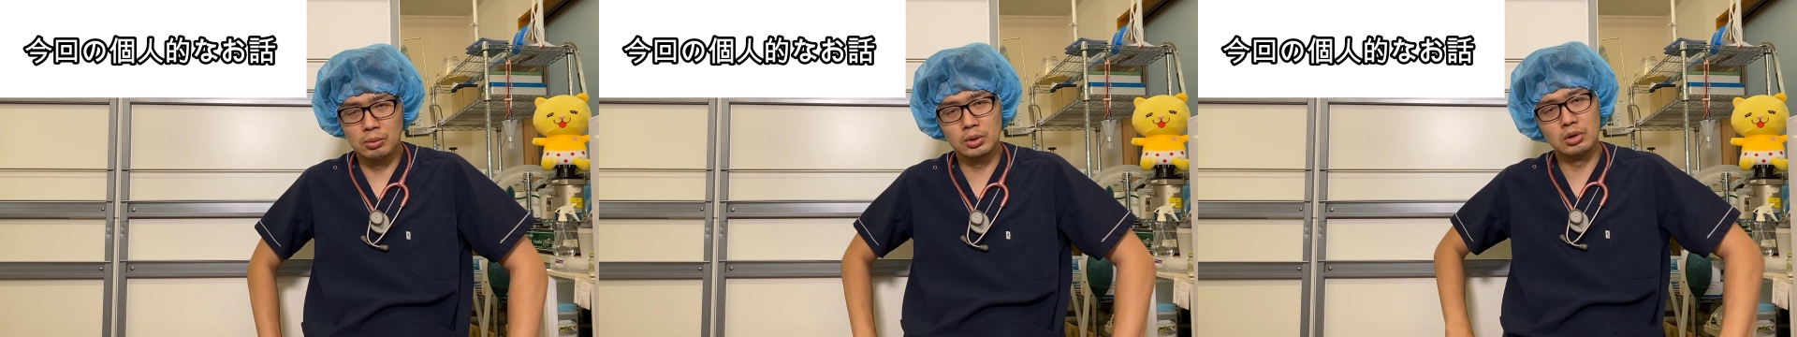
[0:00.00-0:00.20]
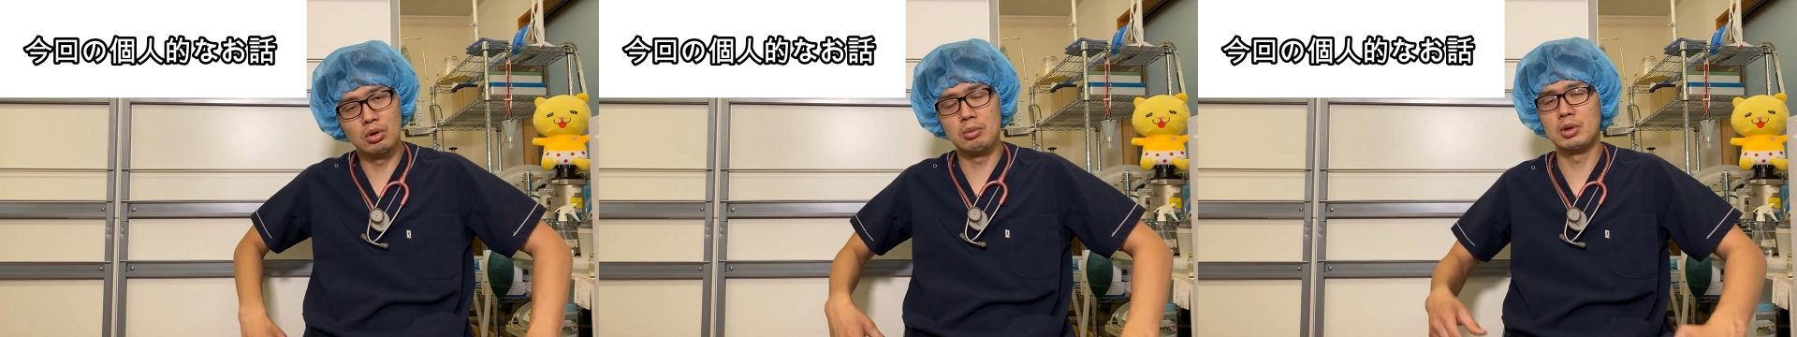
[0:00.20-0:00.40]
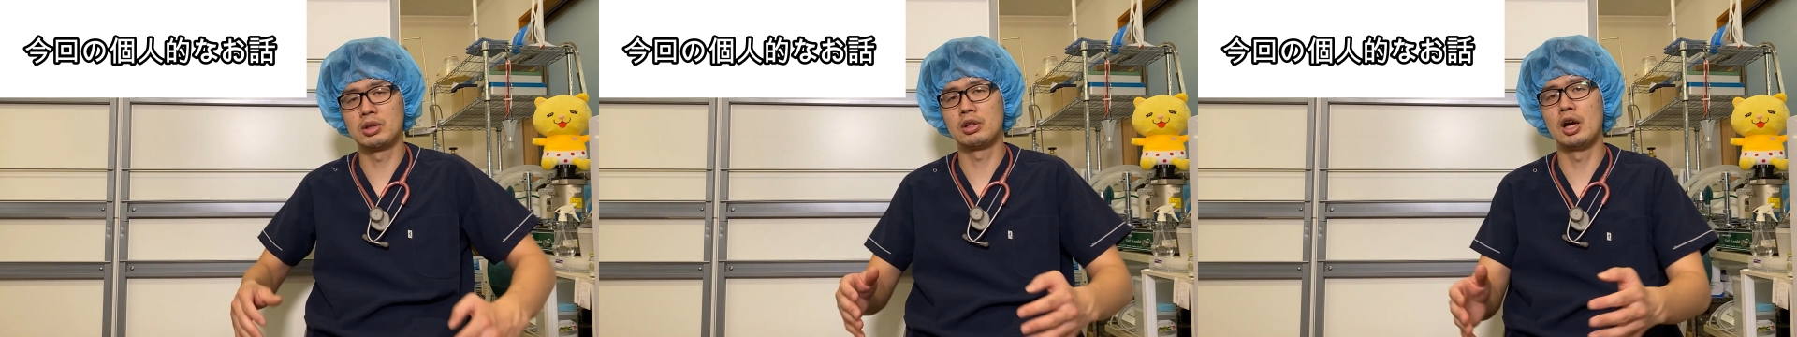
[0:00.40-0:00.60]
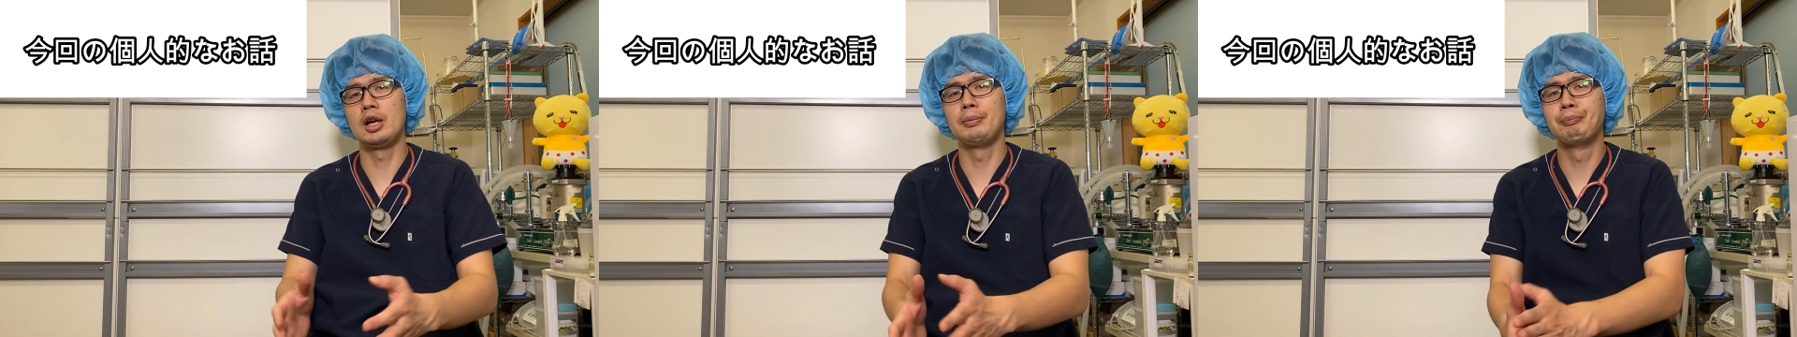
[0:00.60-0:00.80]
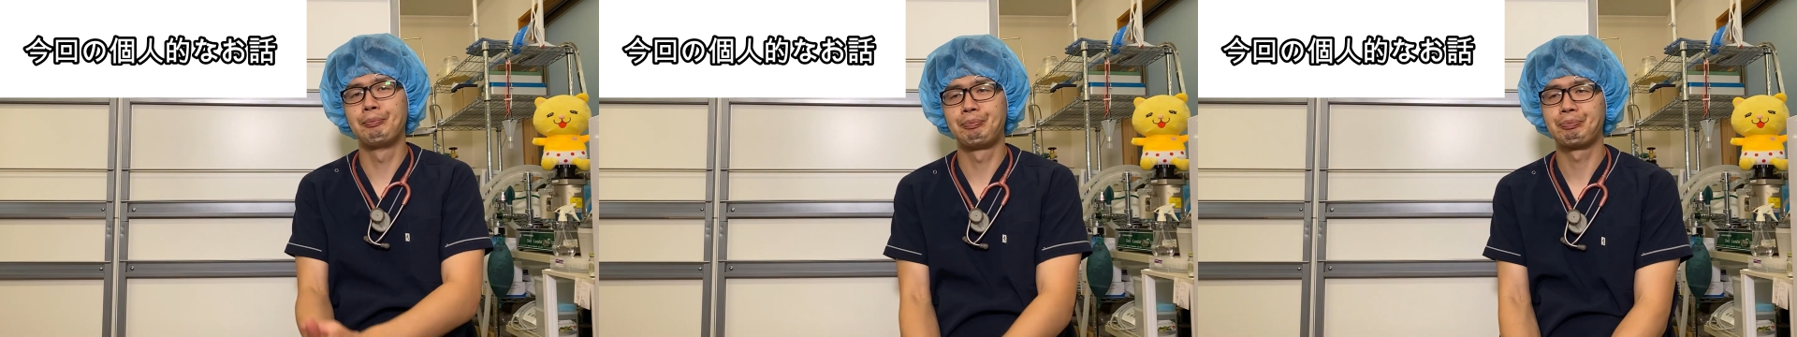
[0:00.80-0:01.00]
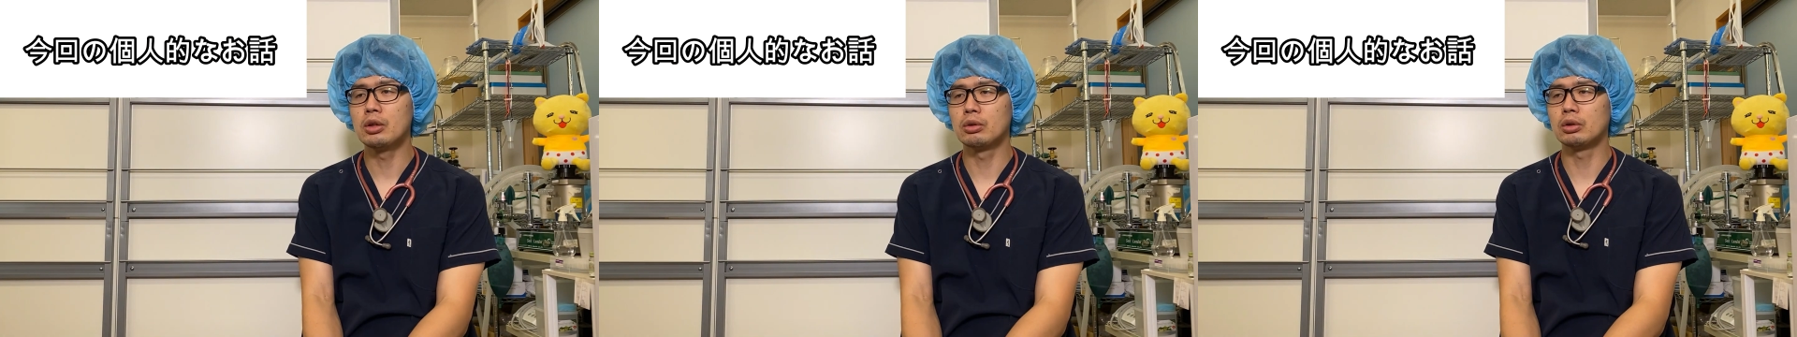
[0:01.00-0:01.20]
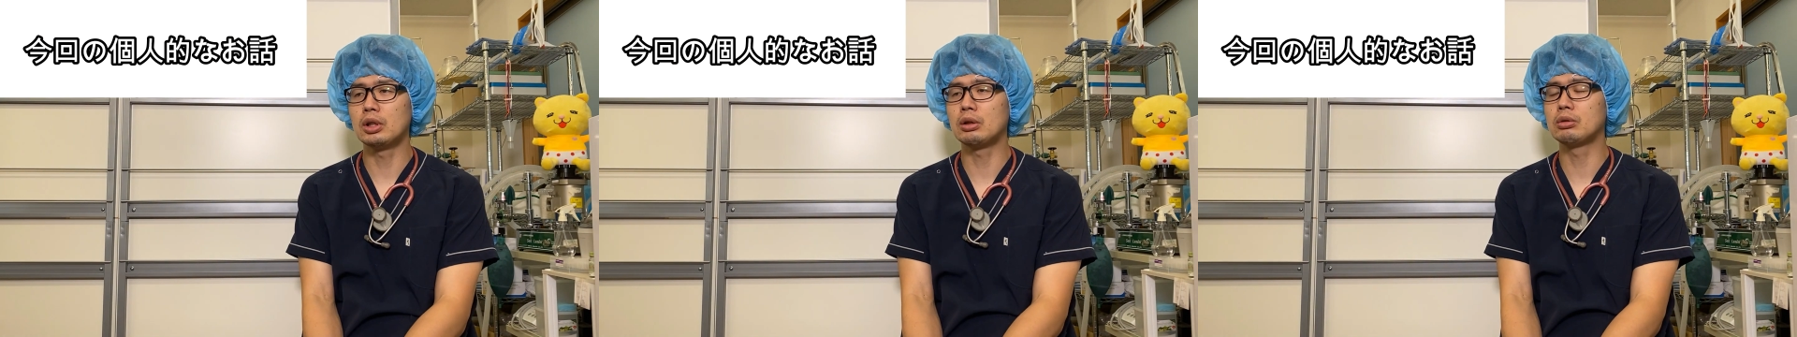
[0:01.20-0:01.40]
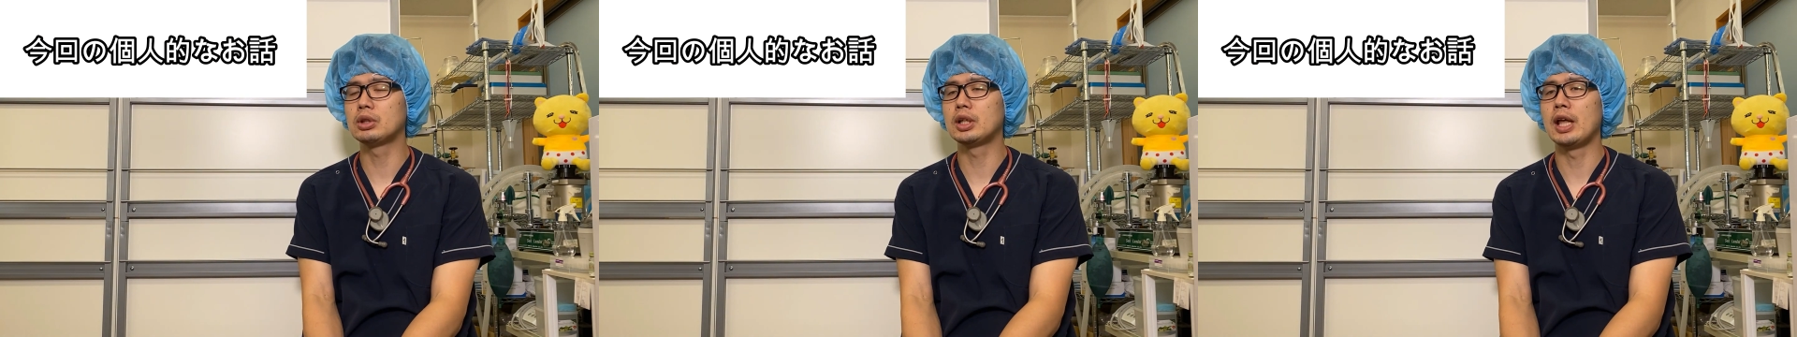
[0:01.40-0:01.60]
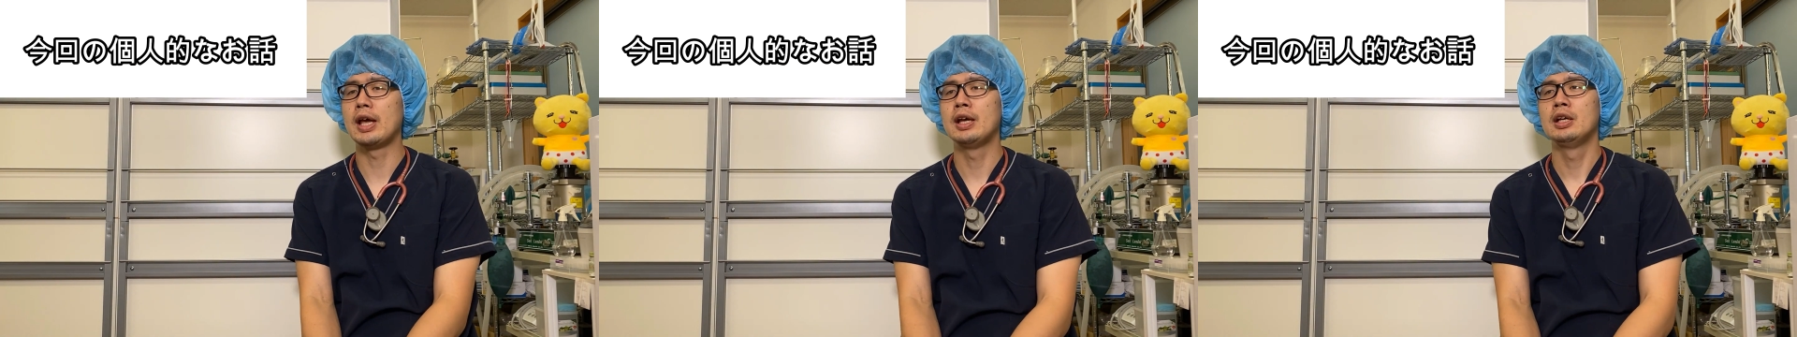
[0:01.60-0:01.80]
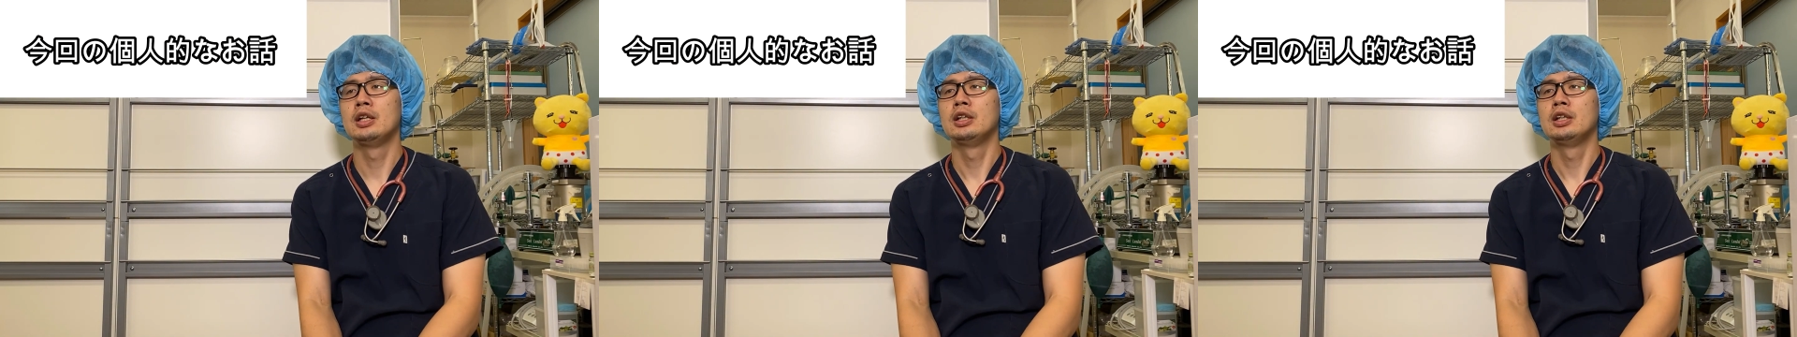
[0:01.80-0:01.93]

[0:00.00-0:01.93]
思っておりますはいそんなこんなで